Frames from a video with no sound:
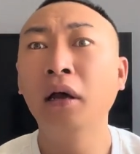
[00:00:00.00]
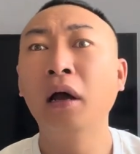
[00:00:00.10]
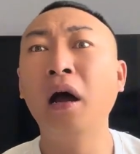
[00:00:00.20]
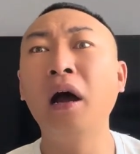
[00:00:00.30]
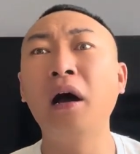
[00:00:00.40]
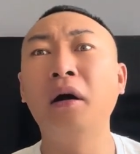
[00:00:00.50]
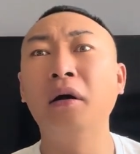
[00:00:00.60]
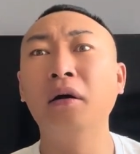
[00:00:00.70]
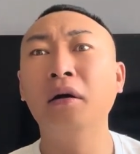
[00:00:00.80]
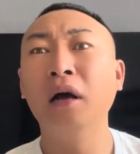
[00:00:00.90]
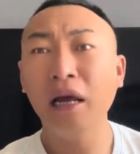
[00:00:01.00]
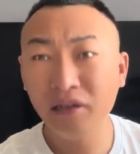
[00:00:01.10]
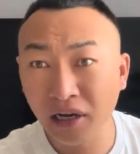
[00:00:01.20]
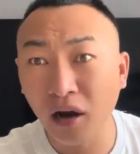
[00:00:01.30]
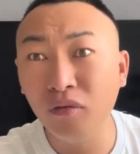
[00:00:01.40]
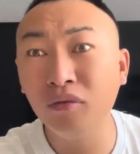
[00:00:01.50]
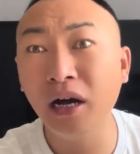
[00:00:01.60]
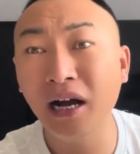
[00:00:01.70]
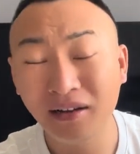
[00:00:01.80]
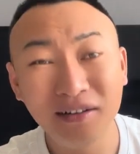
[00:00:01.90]
啊，哎，你好，五
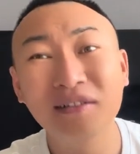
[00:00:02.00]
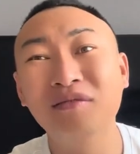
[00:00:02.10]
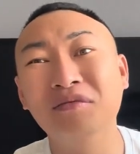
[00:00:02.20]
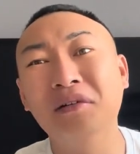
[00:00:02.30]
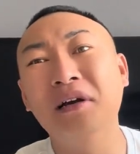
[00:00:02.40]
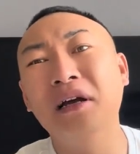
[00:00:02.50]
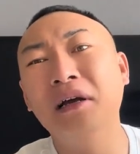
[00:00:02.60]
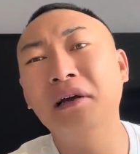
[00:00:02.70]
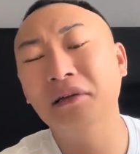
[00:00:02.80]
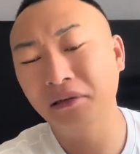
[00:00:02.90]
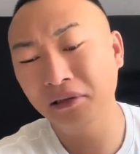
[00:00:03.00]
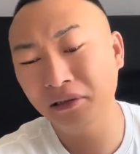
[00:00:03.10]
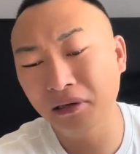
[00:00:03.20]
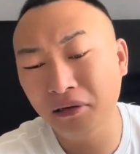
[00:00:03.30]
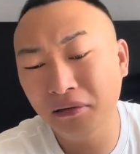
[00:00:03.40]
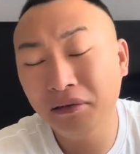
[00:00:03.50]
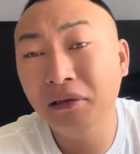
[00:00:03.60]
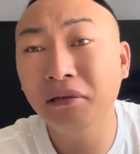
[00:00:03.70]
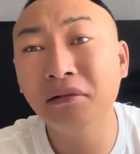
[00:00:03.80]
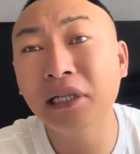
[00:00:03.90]
哥，五哥一瞅
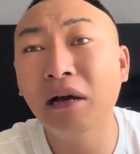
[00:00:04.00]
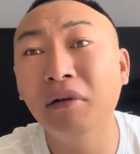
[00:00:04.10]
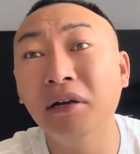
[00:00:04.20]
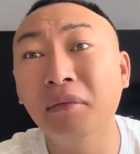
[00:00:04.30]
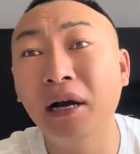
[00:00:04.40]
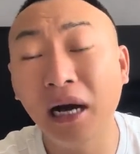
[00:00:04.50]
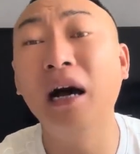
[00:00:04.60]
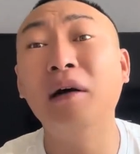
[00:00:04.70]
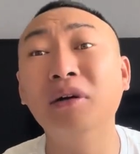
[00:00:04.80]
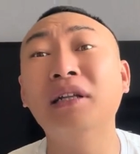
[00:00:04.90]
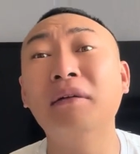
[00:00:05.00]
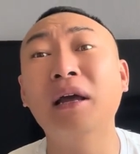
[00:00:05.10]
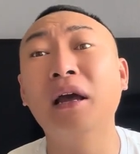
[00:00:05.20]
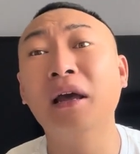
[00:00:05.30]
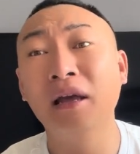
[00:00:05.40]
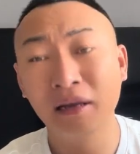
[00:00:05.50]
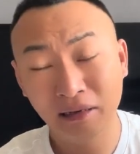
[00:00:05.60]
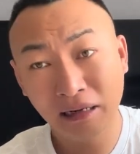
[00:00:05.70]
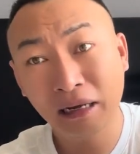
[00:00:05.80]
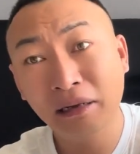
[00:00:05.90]
你就是大伟是吧？啊，我是大伟，
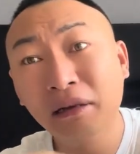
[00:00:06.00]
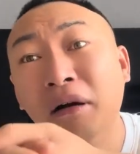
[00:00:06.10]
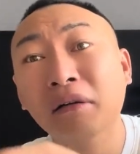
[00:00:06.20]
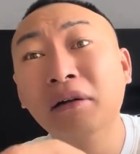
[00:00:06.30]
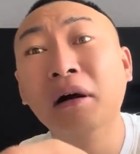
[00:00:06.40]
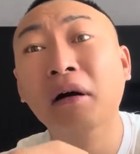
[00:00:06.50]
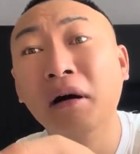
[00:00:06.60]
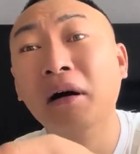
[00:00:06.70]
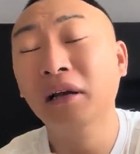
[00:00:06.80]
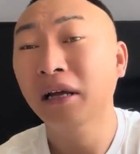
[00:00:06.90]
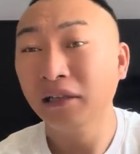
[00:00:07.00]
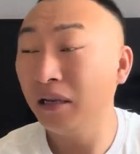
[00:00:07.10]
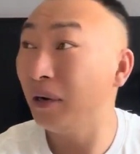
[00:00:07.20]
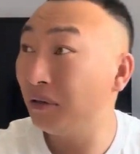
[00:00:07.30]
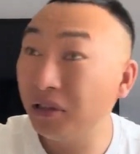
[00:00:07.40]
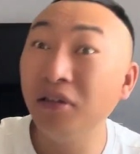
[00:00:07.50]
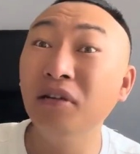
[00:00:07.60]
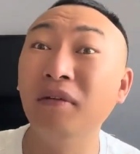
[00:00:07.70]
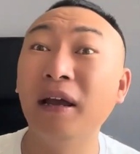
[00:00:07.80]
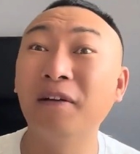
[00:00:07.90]
哎，你好，你好啊，这边是丁
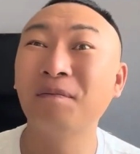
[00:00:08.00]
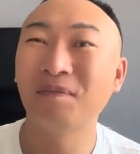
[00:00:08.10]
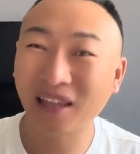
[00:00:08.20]
俊伟，